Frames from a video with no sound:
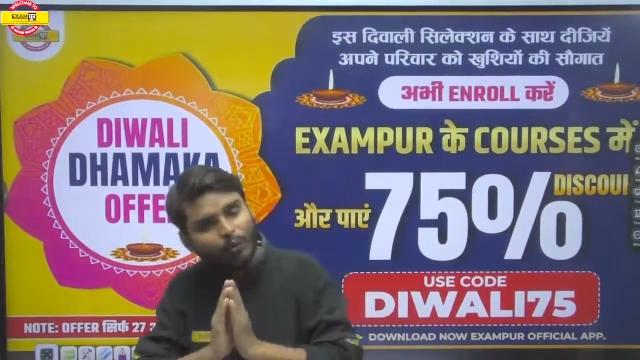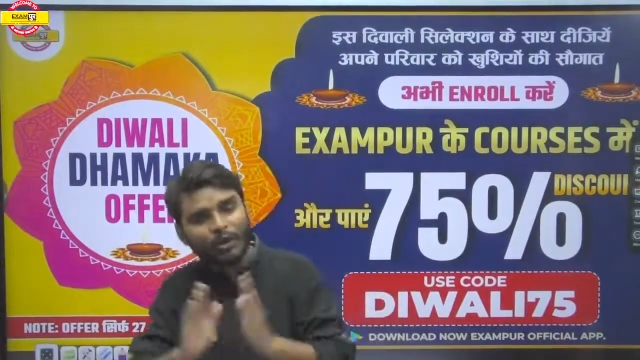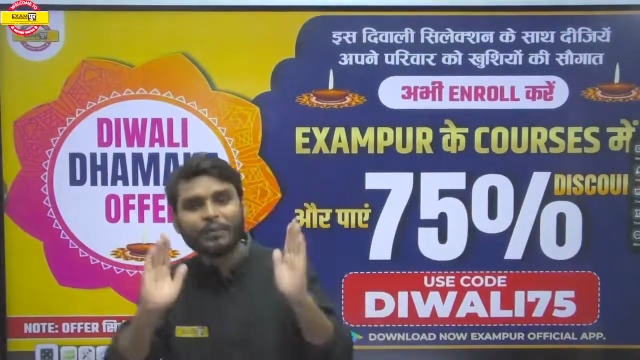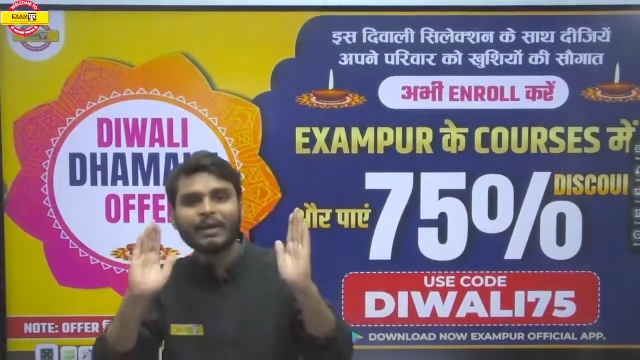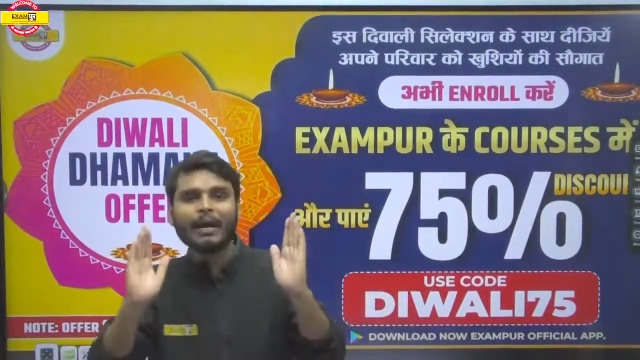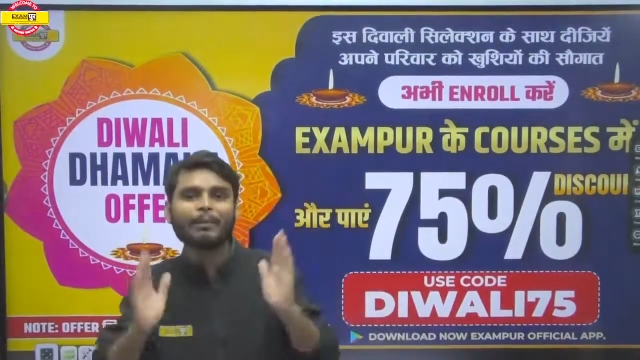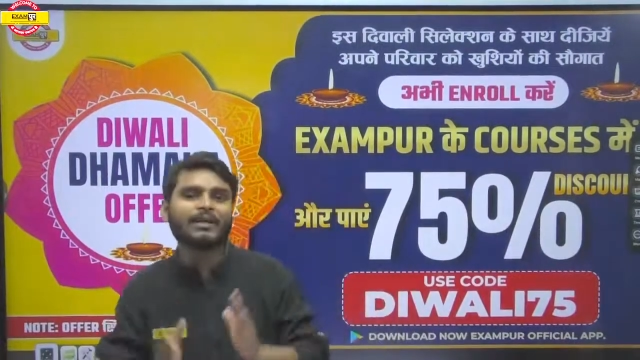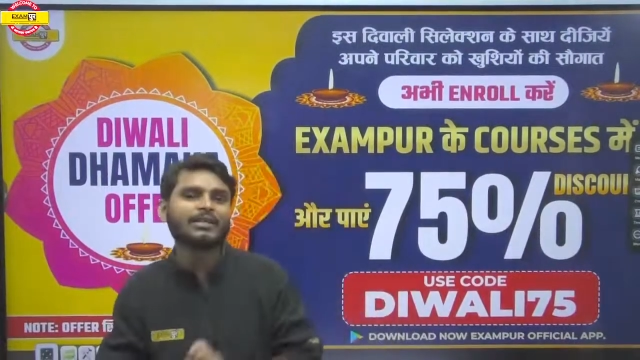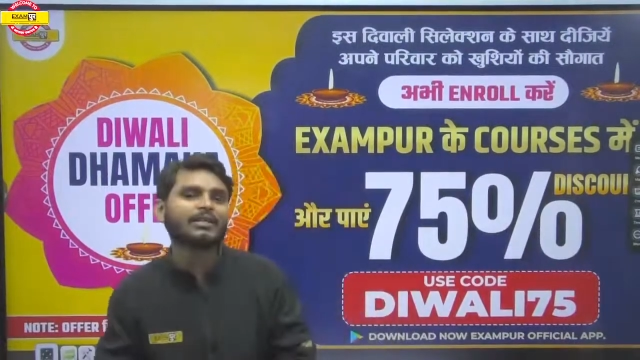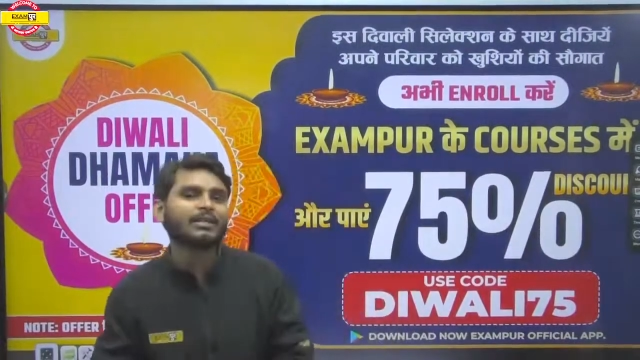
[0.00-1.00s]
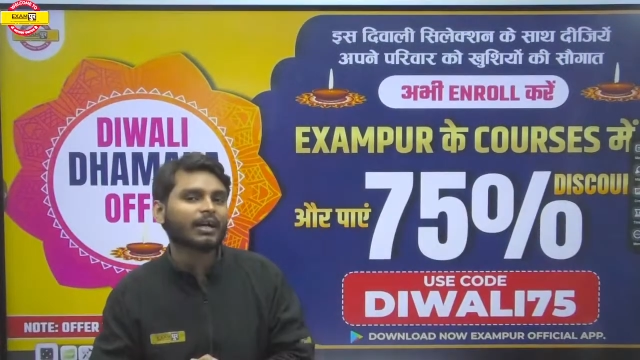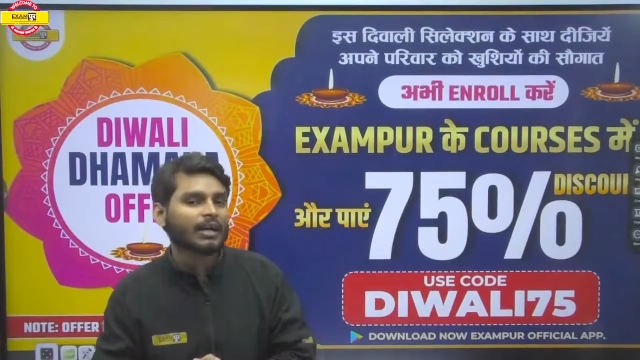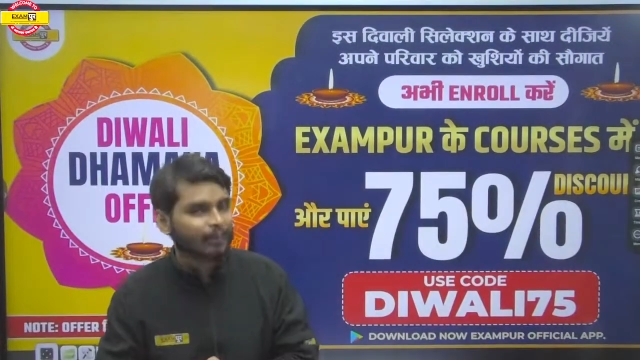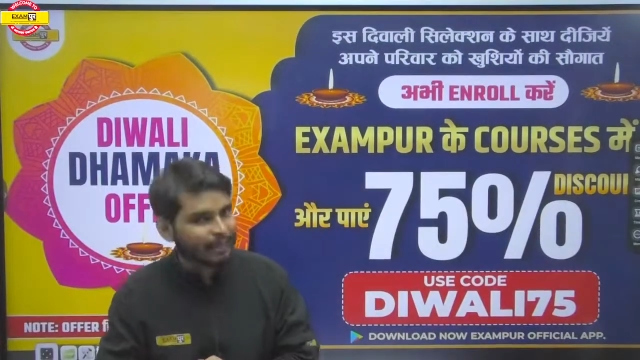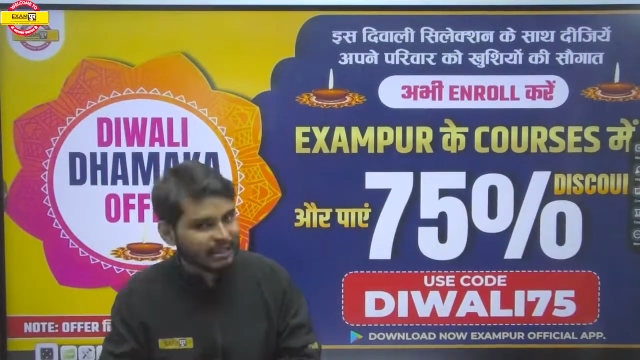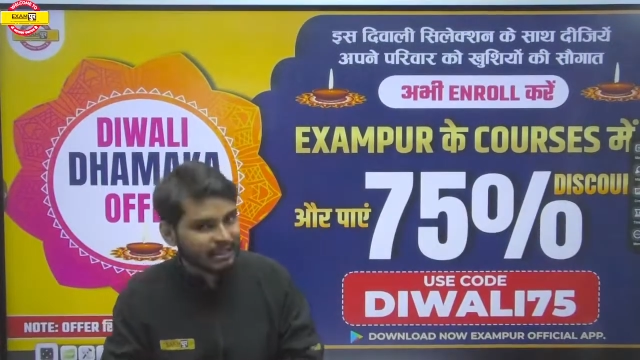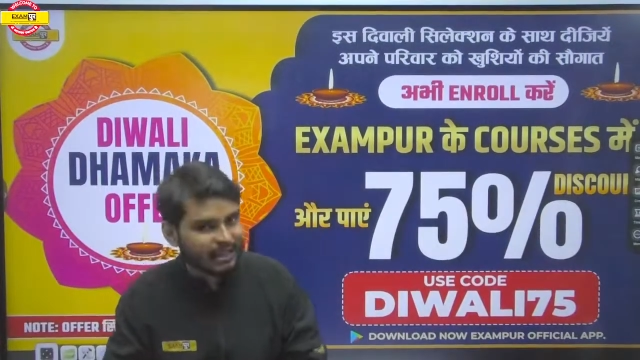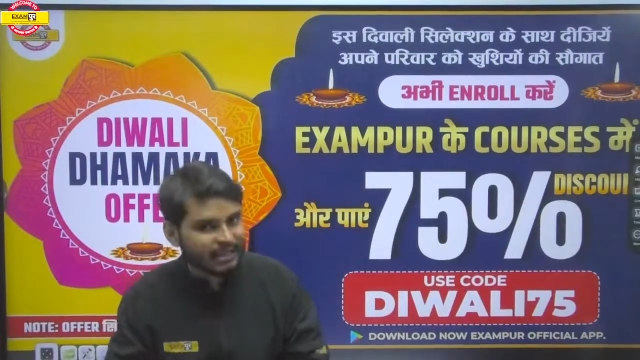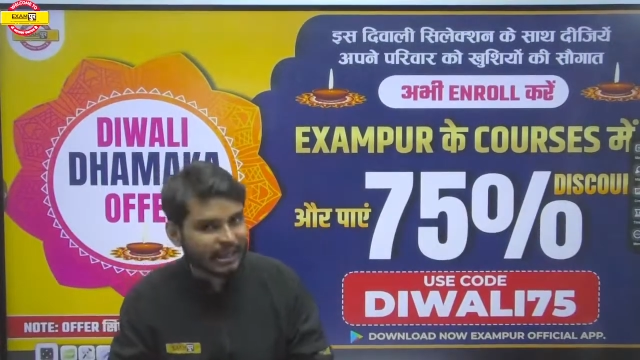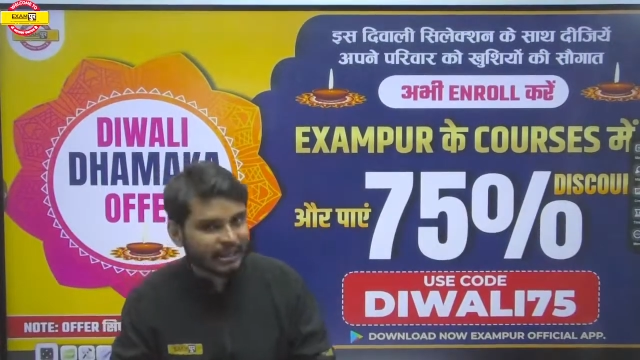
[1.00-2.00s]
कोई भी एप्लीकेशन की अगर आप बैच
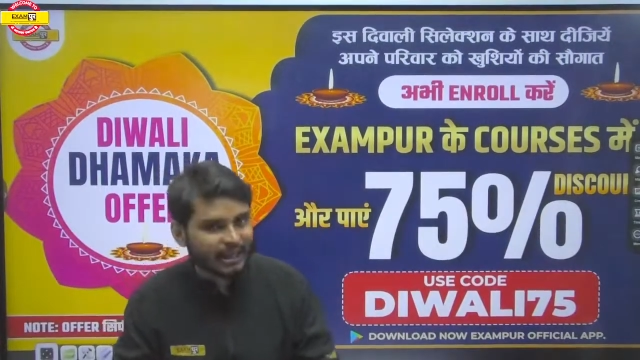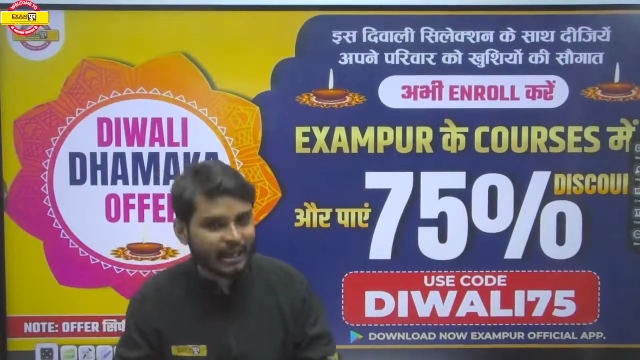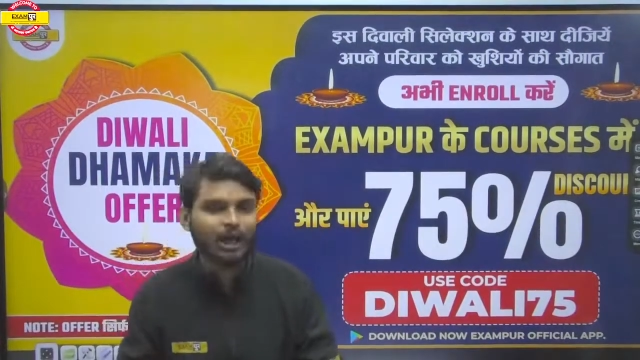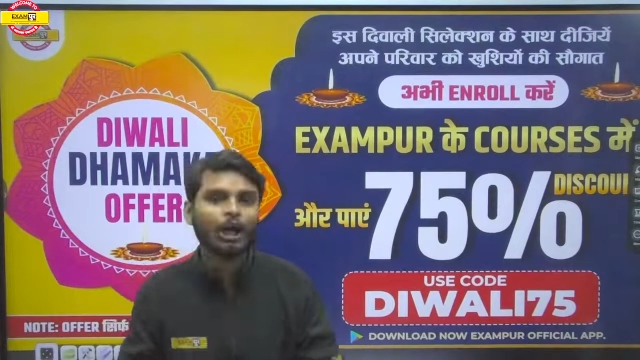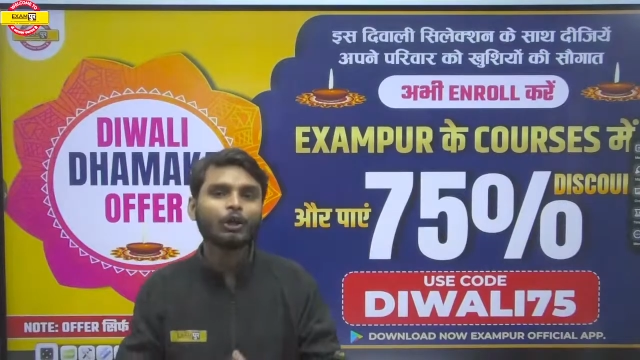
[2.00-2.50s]
लेना चाहते हैं